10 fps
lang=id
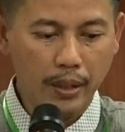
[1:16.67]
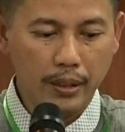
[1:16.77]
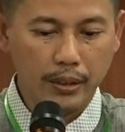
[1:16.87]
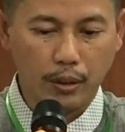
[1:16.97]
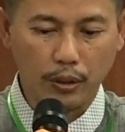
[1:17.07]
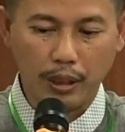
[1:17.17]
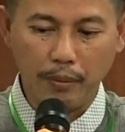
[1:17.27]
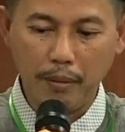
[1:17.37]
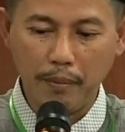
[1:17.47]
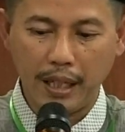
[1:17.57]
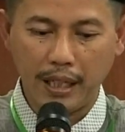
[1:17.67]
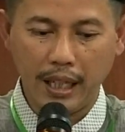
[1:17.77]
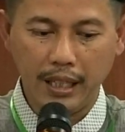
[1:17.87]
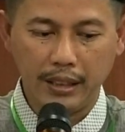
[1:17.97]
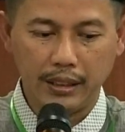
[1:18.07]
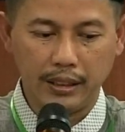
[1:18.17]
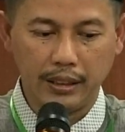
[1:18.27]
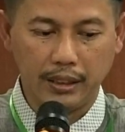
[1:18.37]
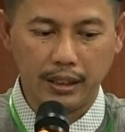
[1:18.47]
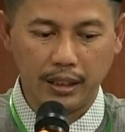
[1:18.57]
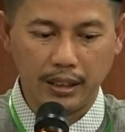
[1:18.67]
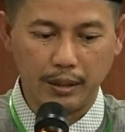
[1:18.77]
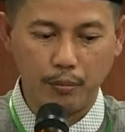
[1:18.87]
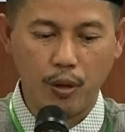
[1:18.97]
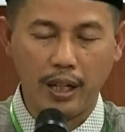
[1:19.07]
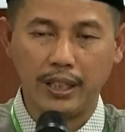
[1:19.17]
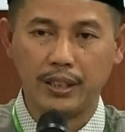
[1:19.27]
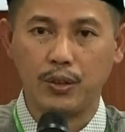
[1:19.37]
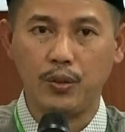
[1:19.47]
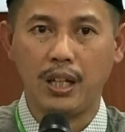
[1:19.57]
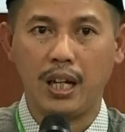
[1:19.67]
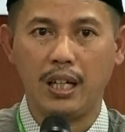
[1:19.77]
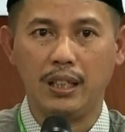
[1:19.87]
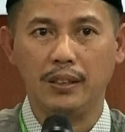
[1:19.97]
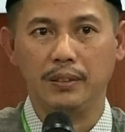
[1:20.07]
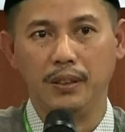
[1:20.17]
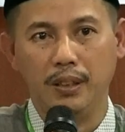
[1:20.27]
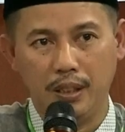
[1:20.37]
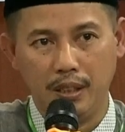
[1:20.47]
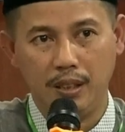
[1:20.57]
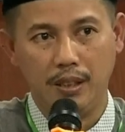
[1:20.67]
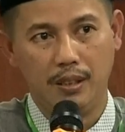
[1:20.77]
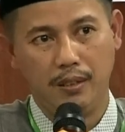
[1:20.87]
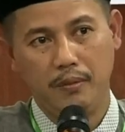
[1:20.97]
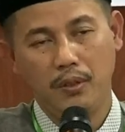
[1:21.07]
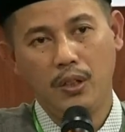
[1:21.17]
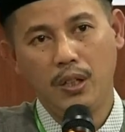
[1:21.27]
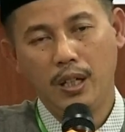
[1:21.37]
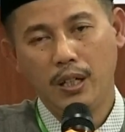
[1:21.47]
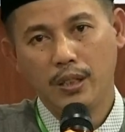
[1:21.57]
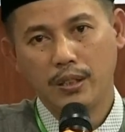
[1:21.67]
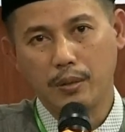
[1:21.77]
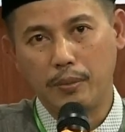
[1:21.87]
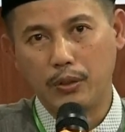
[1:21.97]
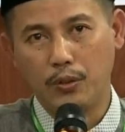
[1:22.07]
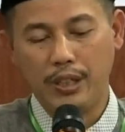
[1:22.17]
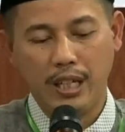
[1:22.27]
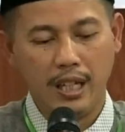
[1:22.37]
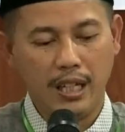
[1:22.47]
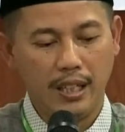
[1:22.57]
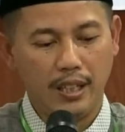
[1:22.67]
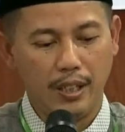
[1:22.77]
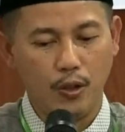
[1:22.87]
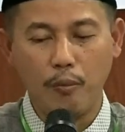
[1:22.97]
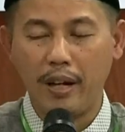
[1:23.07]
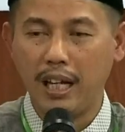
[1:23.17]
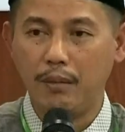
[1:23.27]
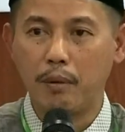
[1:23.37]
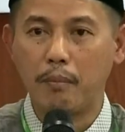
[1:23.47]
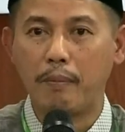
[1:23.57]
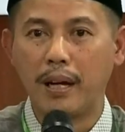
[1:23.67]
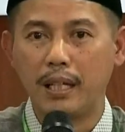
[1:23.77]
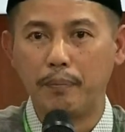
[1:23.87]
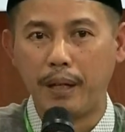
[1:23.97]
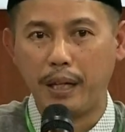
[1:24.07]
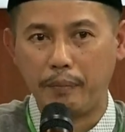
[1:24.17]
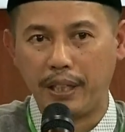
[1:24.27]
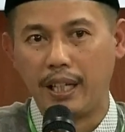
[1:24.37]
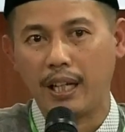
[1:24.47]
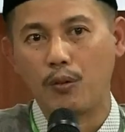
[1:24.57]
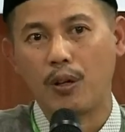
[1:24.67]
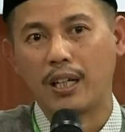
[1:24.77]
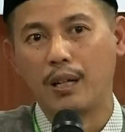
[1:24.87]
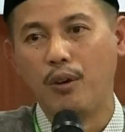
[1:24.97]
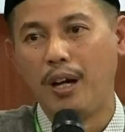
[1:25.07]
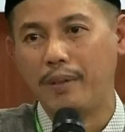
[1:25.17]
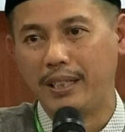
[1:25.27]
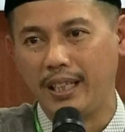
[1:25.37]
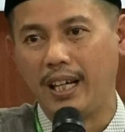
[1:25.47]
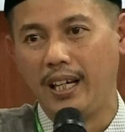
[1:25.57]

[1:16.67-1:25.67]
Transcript: terutama mengenai e, sebuah isu yang e, sebetulnya lumayan membebani pikiran warga Muhammadiyah.